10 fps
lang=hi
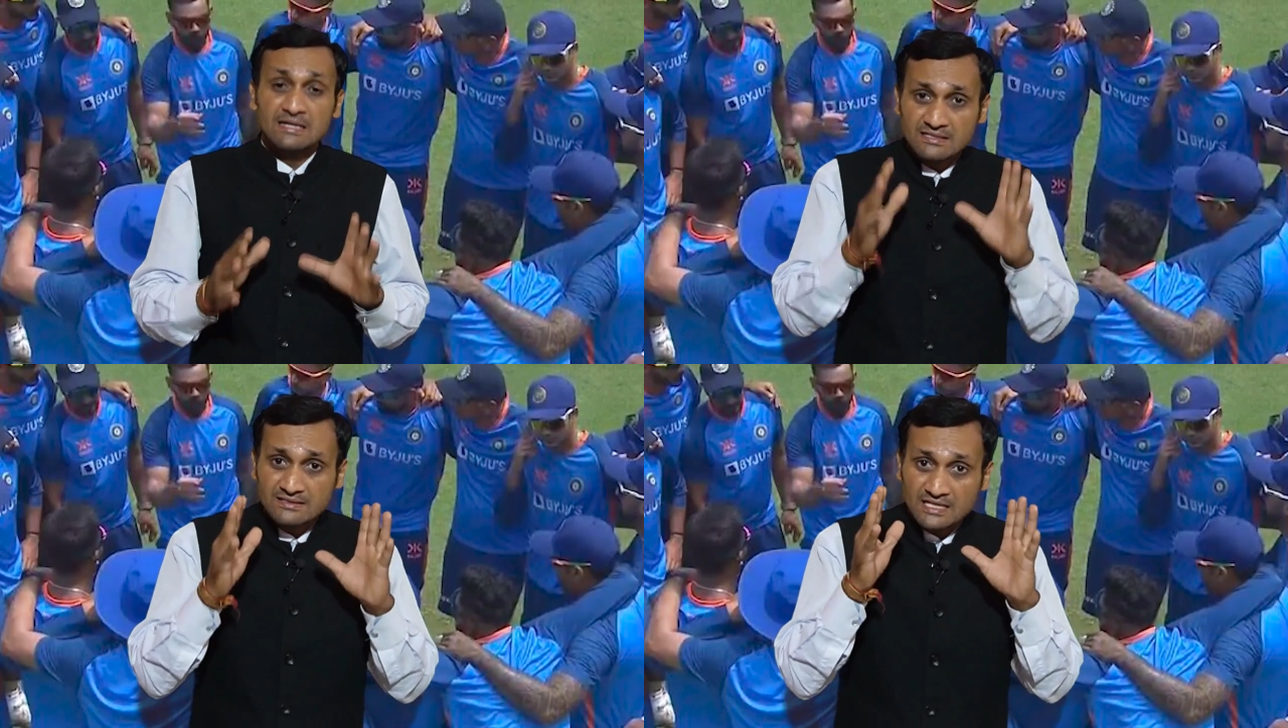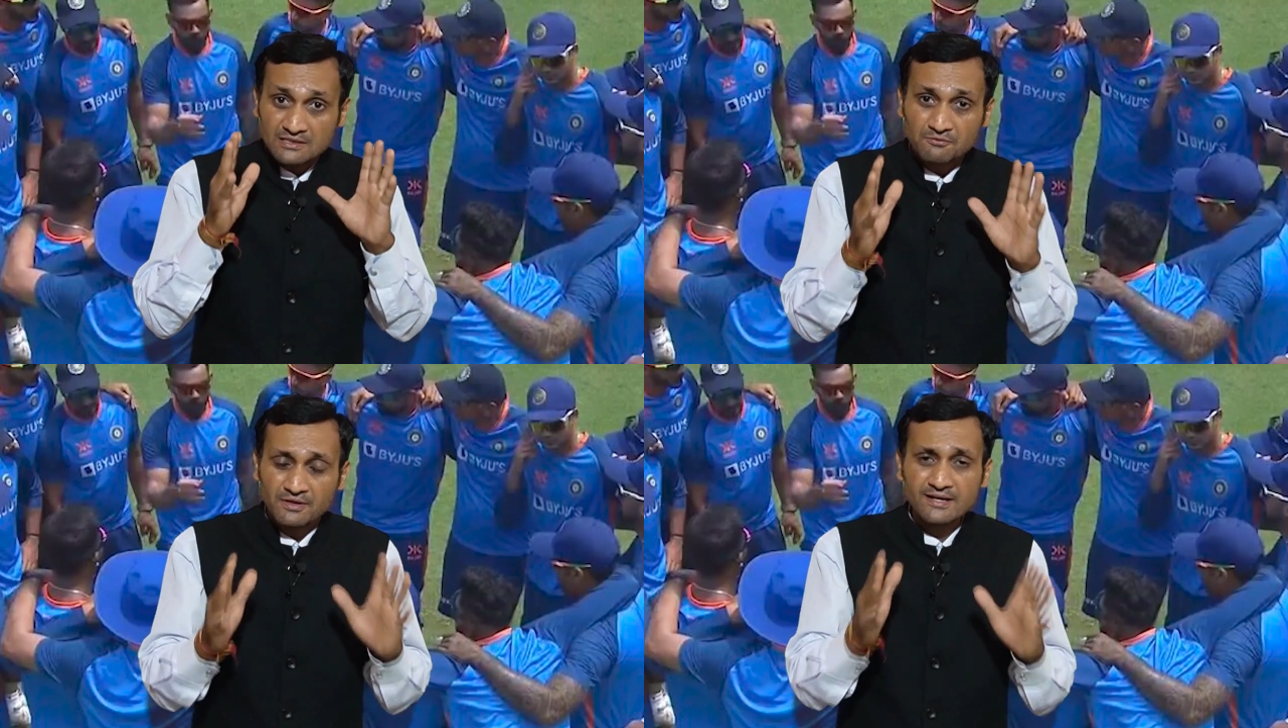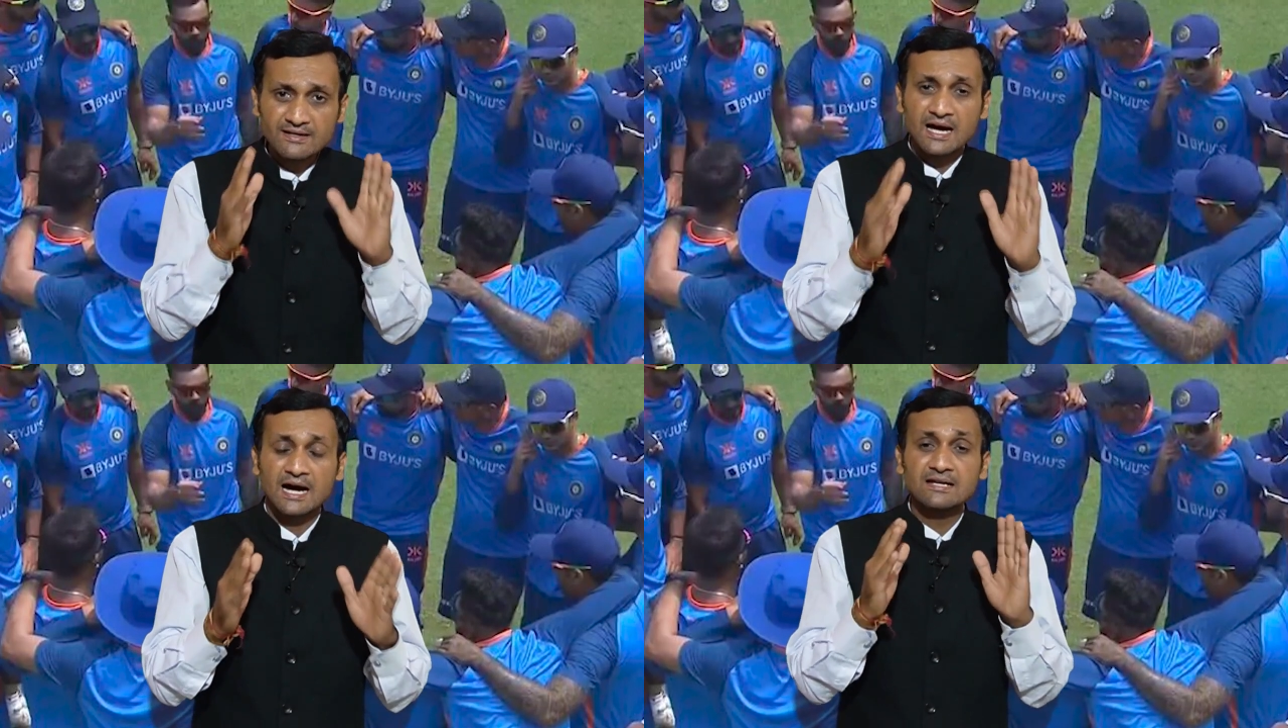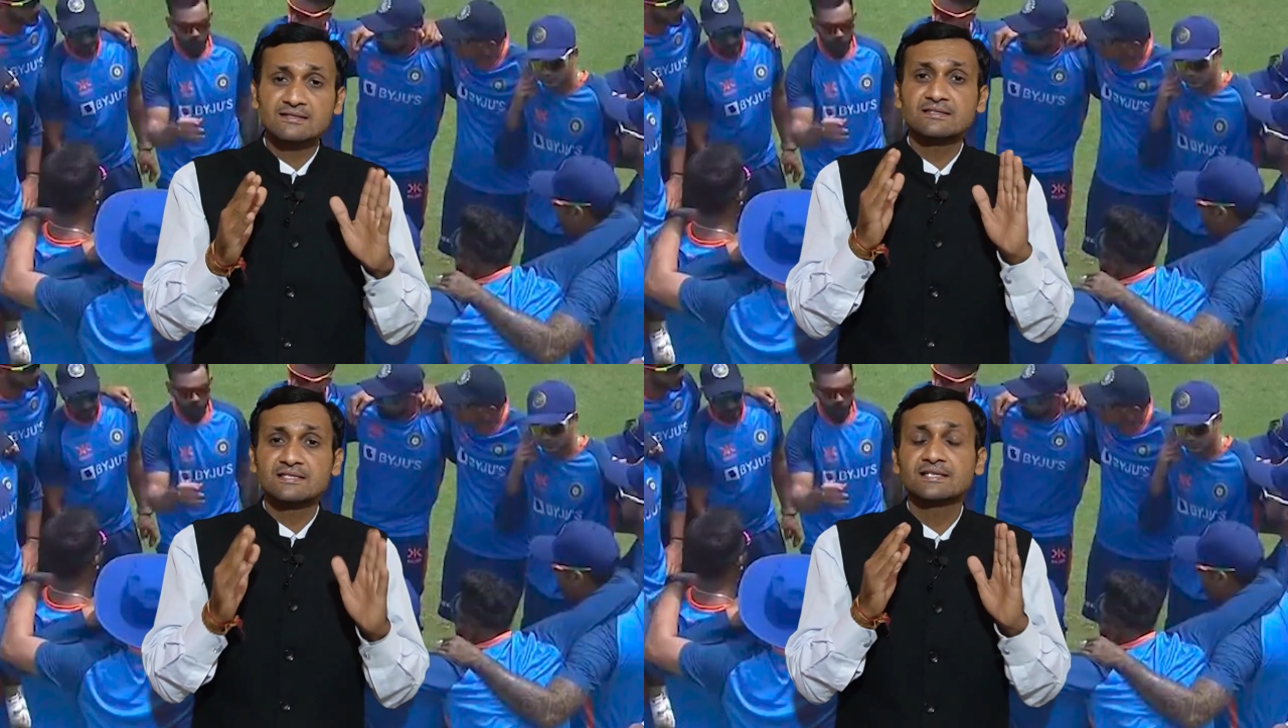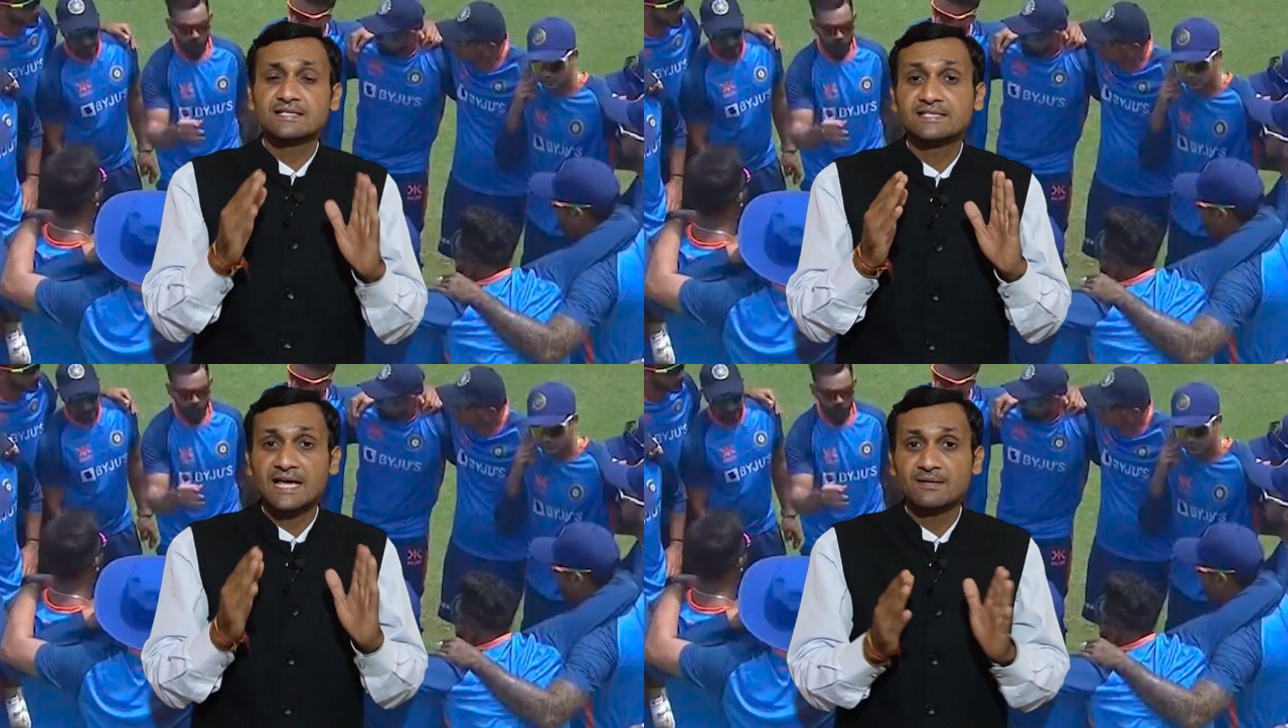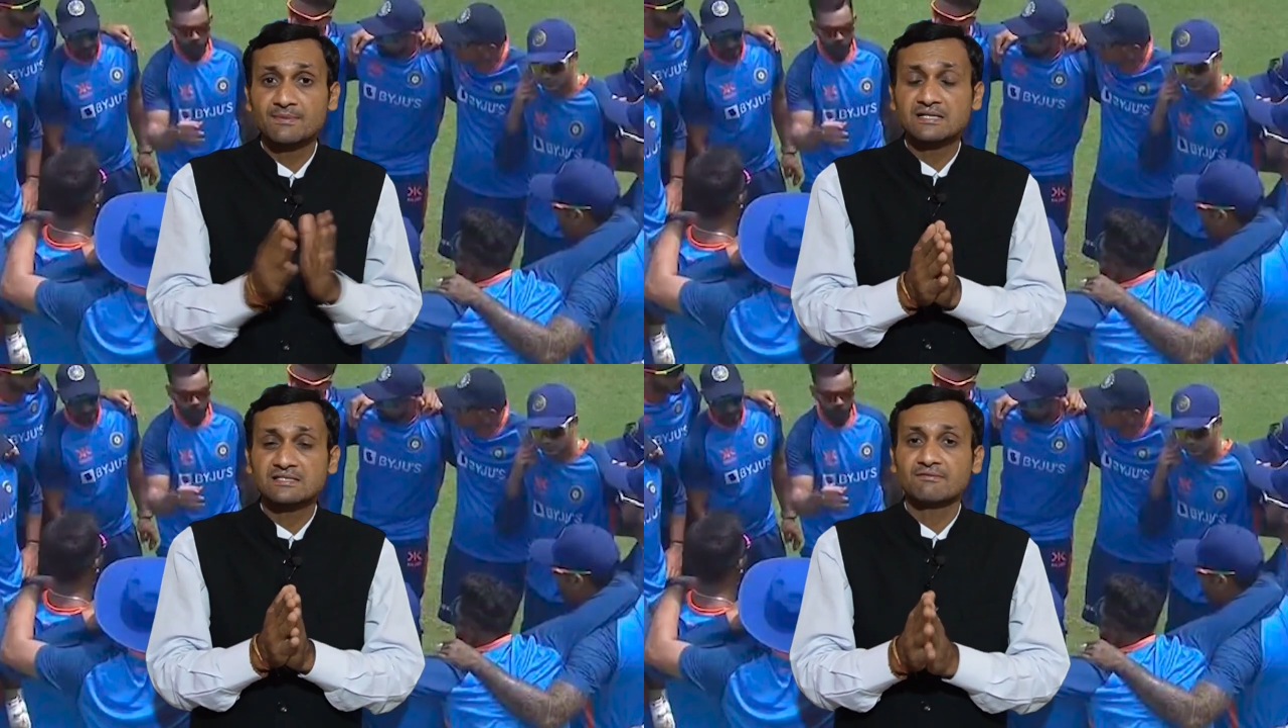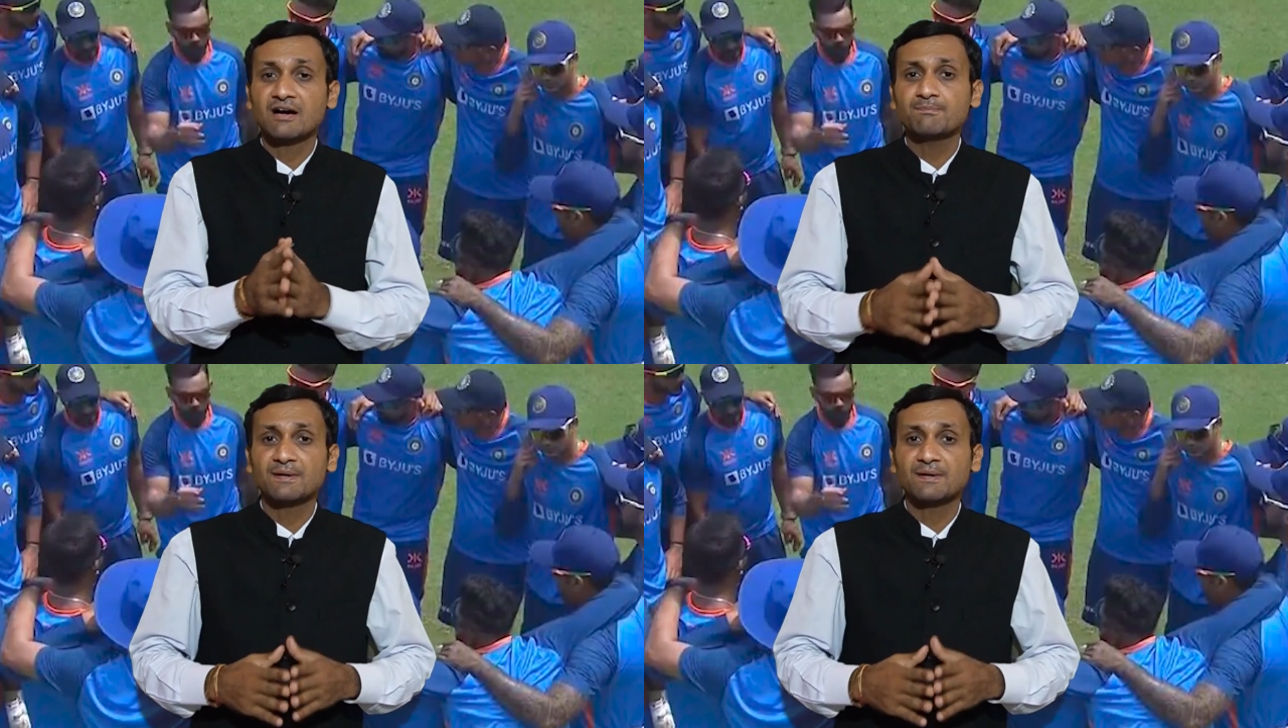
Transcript: इस तस्वीर ने हर किसी के जहन में एक सवाल